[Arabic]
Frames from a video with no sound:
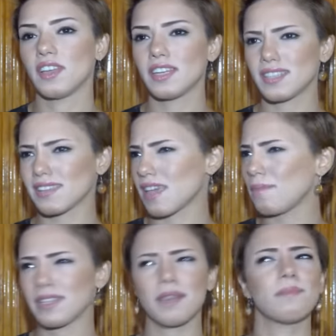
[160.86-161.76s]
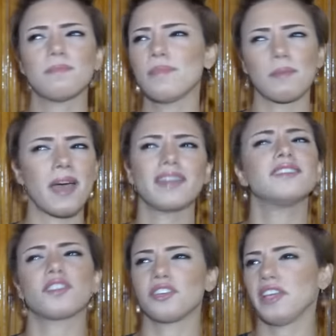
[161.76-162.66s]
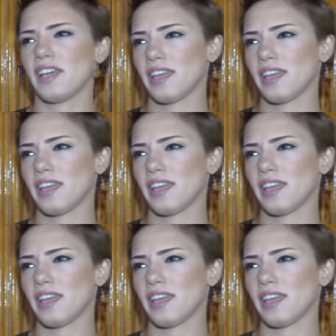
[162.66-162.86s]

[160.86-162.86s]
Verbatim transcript: الناس هتقابل ده بأنهي طريقه